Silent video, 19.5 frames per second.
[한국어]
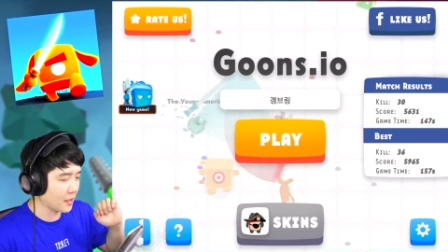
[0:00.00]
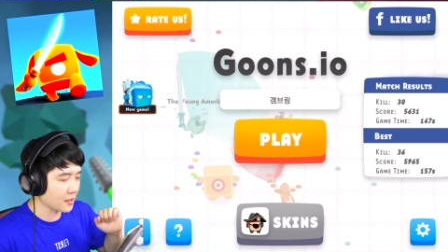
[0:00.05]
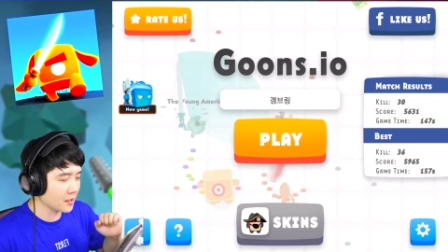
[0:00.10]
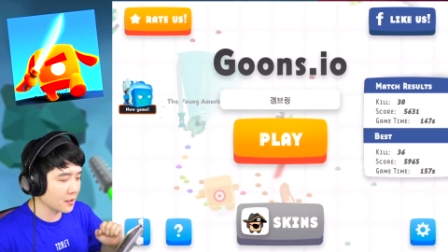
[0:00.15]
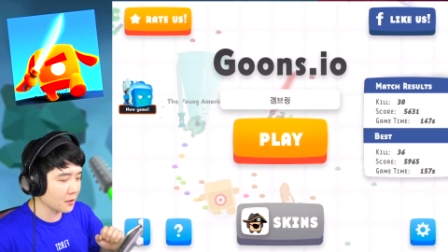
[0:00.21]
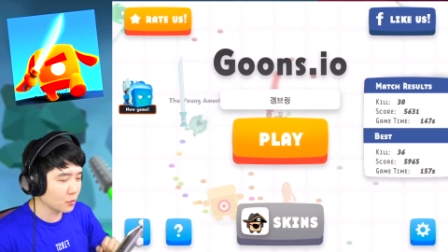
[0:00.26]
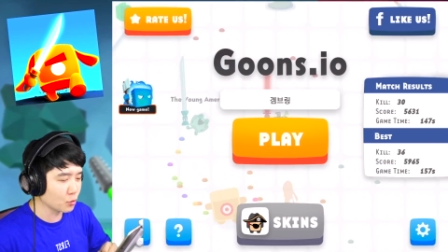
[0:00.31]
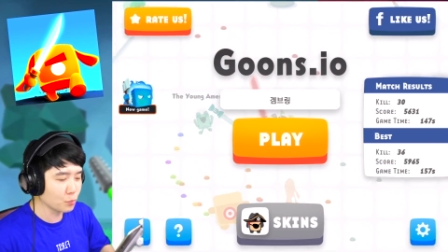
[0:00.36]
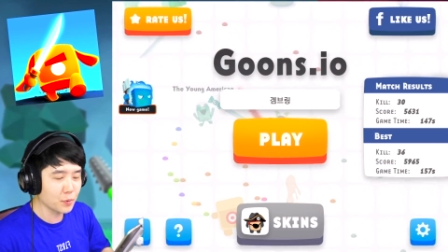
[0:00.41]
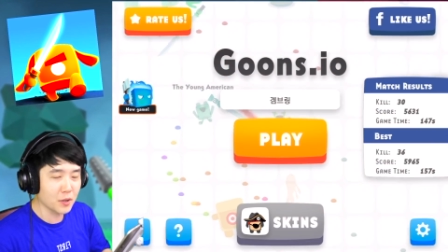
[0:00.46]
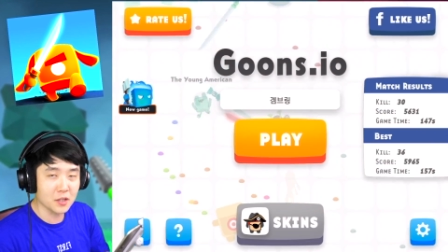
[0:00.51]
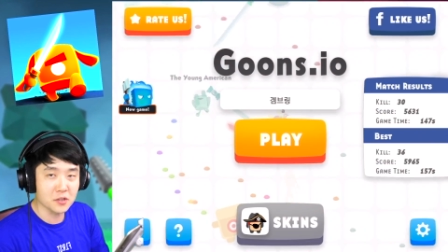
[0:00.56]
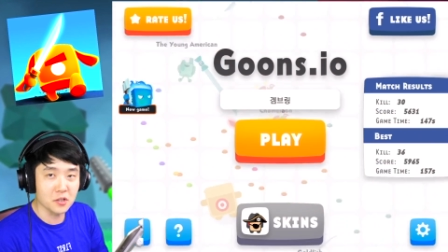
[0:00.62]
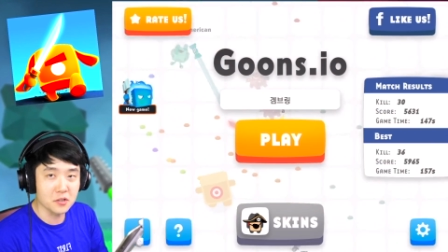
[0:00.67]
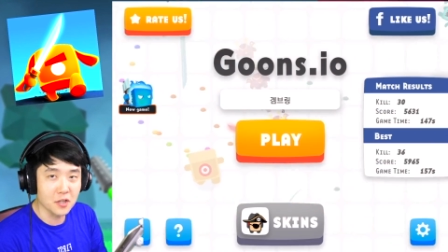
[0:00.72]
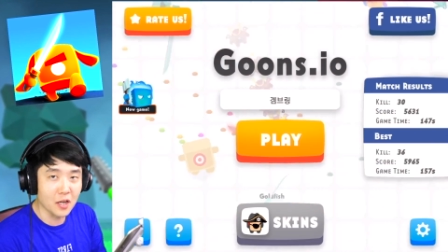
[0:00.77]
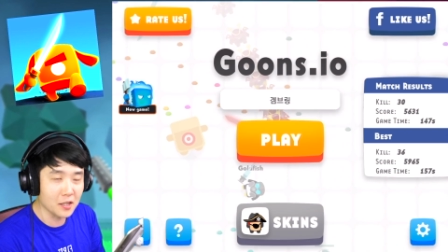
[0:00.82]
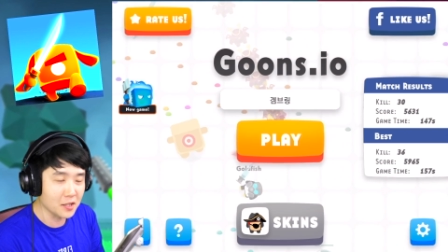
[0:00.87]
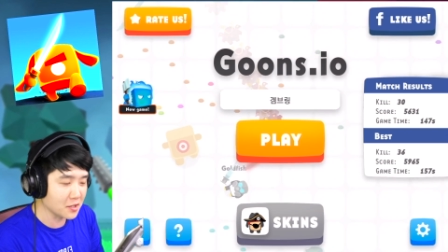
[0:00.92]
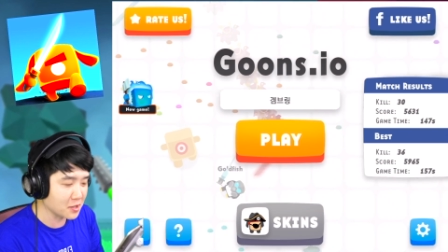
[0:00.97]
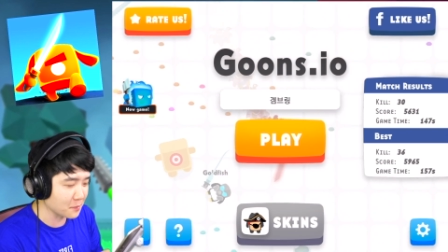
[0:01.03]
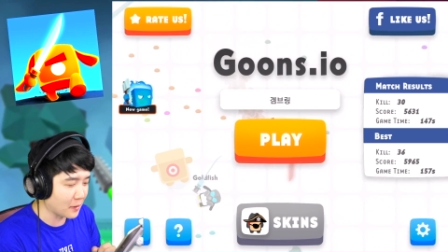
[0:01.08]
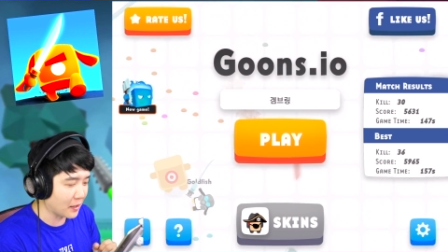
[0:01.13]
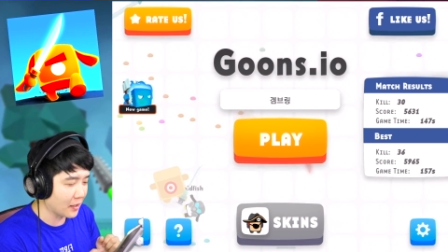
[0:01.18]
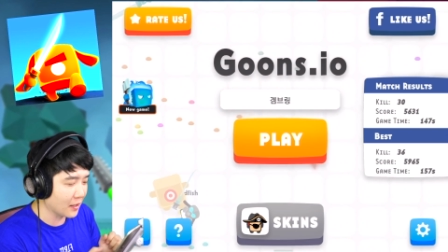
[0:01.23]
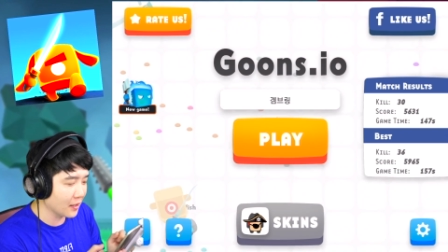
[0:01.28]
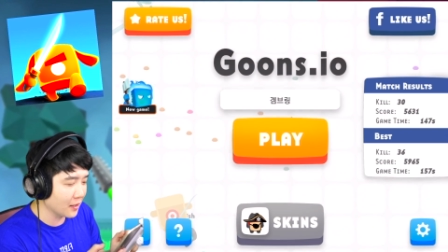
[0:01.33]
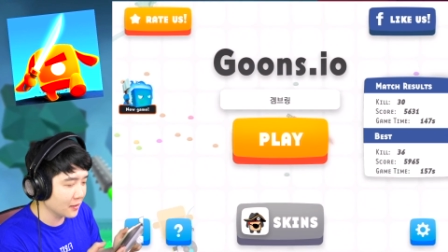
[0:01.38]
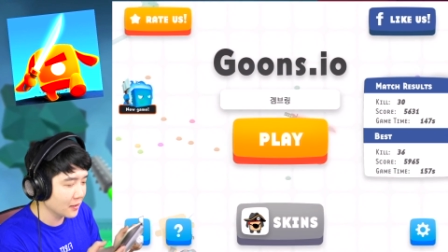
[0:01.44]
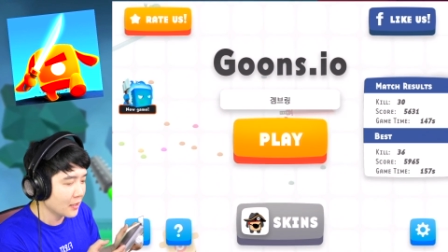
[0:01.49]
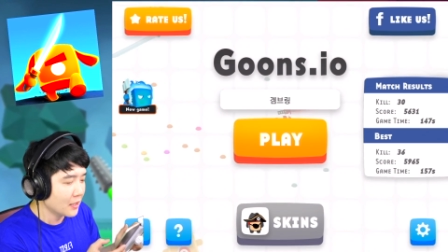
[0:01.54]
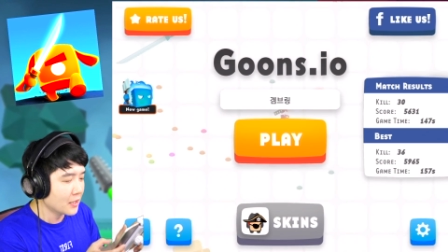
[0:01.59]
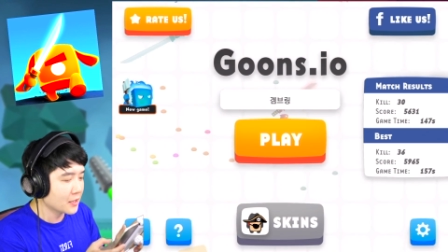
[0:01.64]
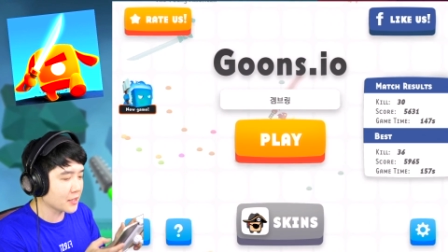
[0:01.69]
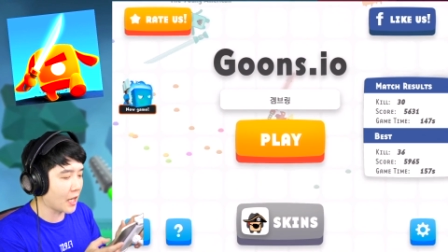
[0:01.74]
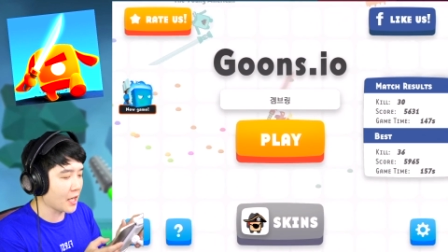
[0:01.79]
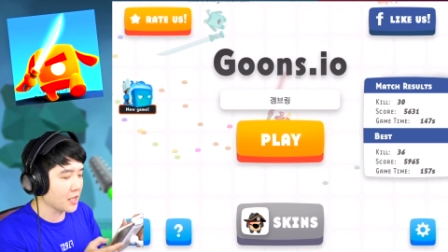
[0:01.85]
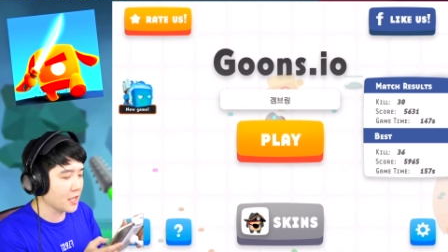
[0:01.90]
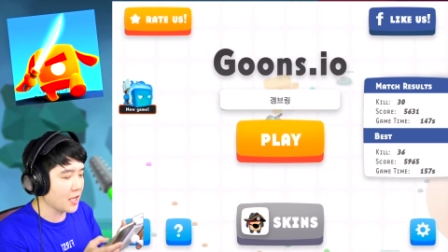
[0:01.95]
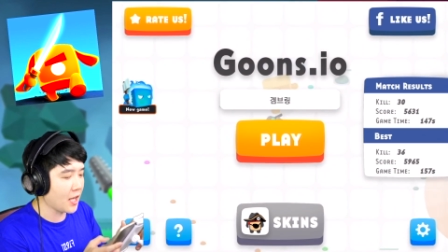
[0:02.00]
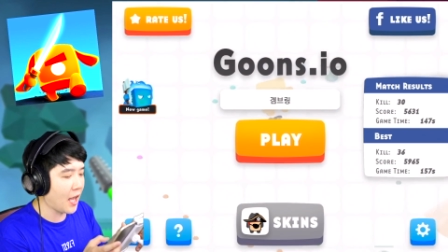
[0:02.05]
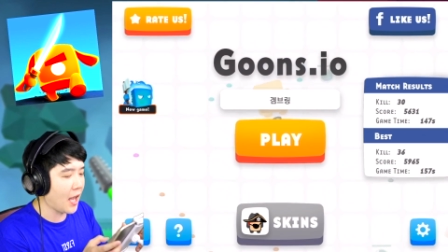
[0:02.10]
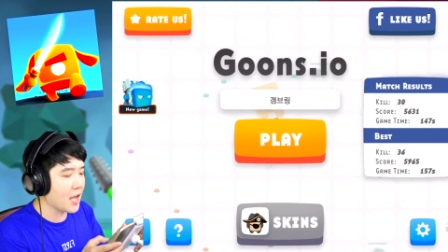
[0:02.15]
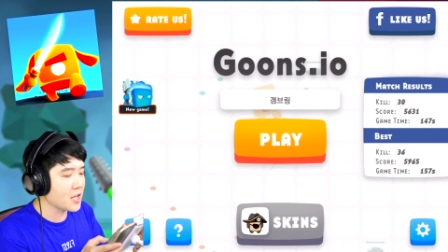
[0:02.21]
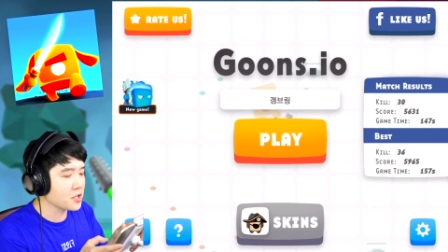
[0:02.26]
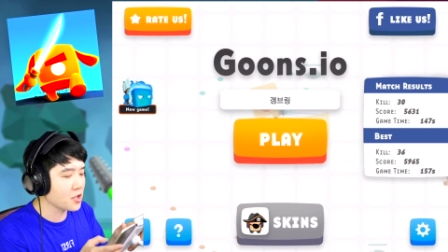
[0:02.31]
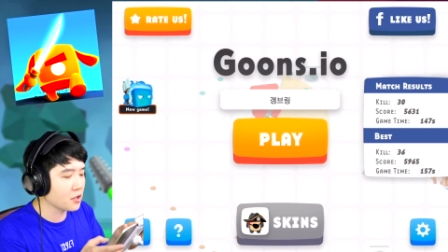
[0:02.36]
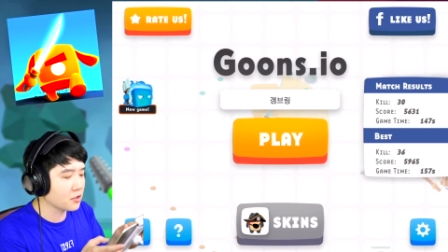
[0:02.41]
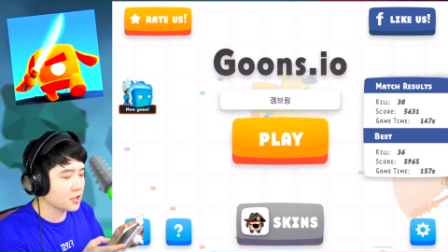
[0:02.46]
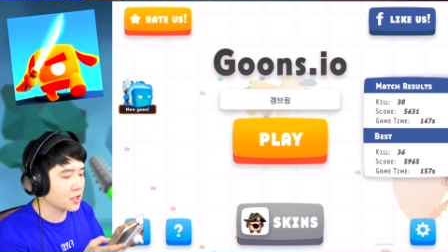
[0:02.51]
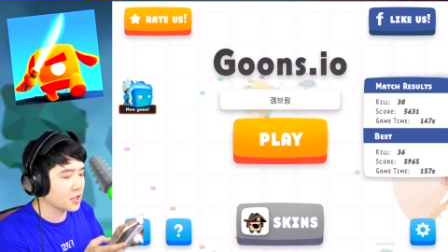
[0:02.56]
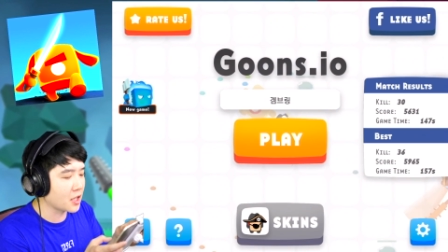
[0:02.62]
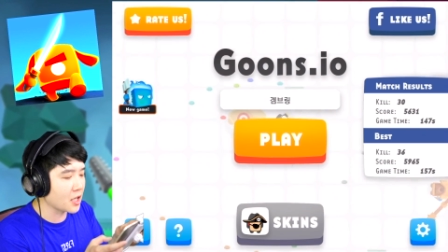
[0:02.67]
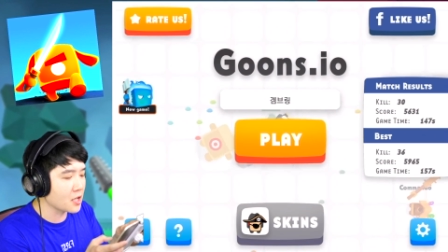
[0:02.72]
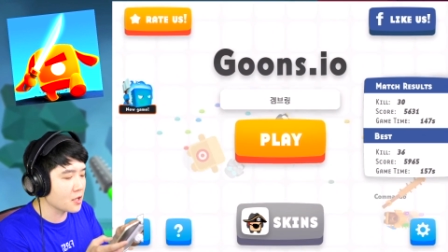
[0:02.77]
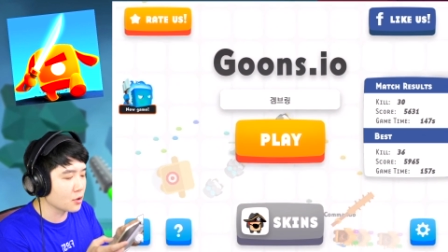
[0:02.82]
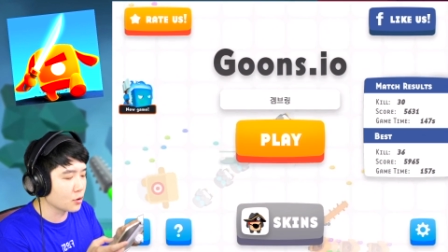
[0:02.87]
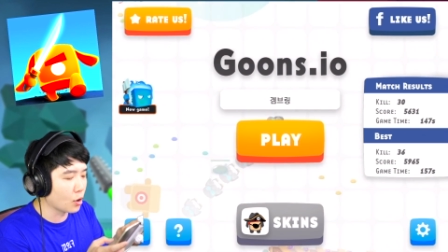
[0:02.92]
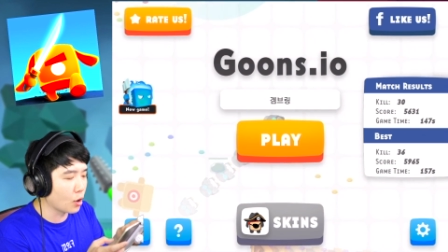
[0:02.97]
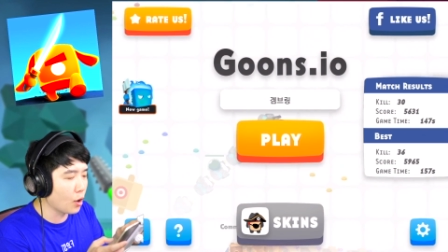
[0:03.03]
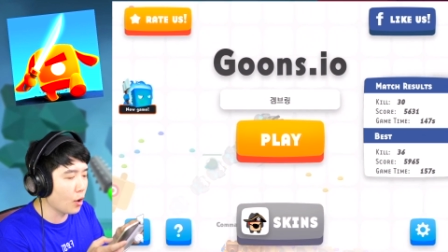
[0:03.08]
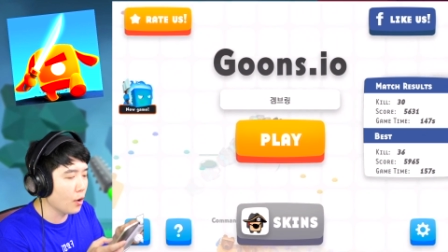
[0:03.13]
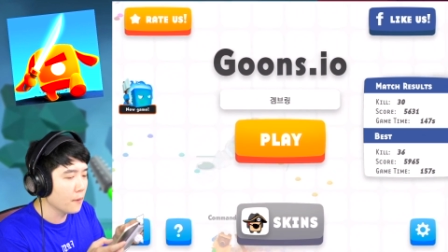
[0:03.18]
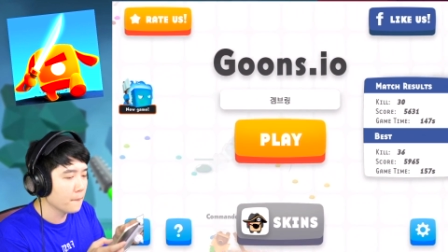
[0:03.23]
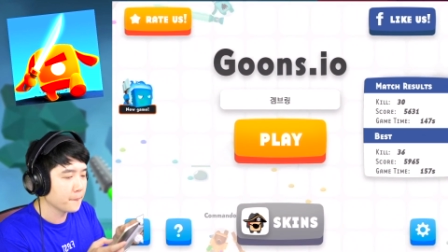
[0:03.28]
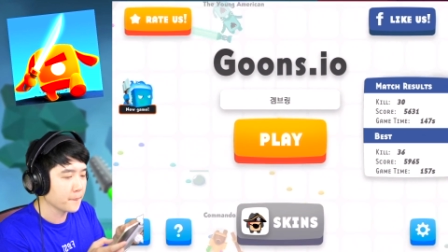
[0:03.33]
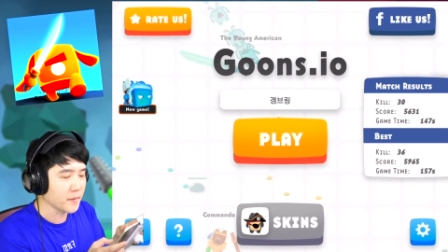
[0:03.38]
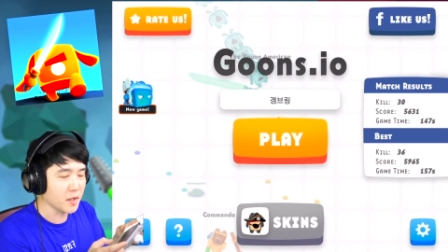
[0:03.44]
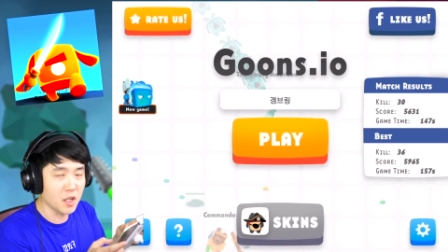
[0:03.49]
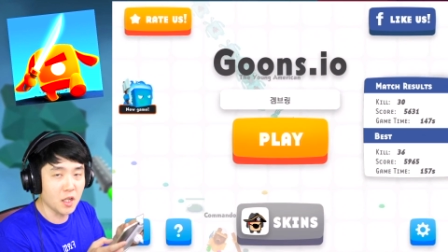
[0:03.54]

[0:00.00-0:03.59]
생긴 건 루피가 전혀 아니지만 자 이 해적 스킨으로